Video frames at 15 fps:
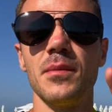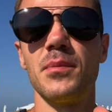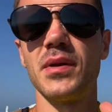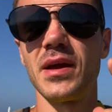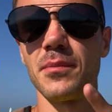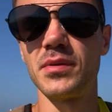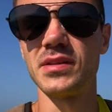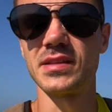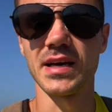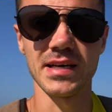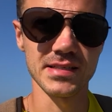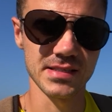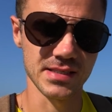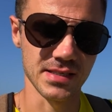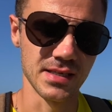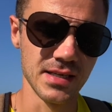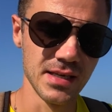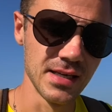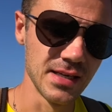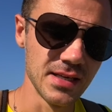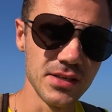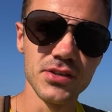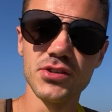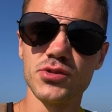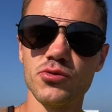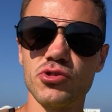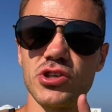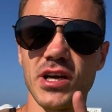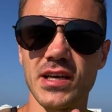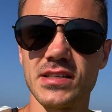Приобретайте,
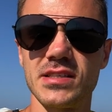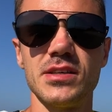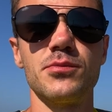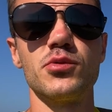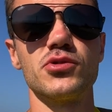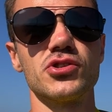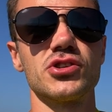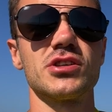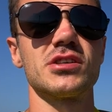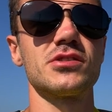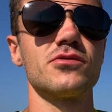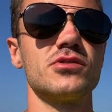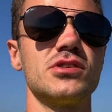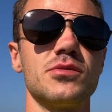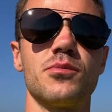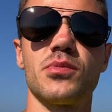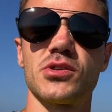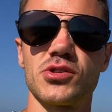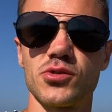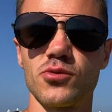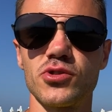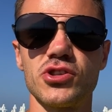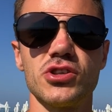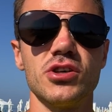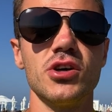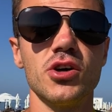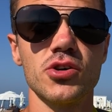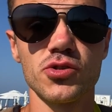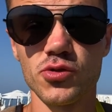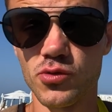изучайте и путешествуйте по Сочи
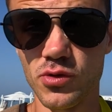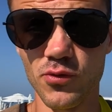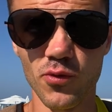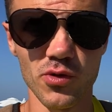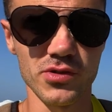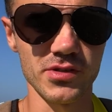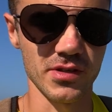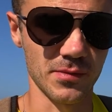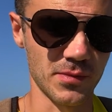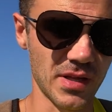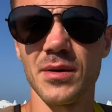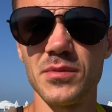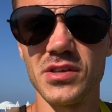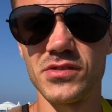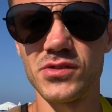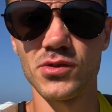с удовольствием. Там есть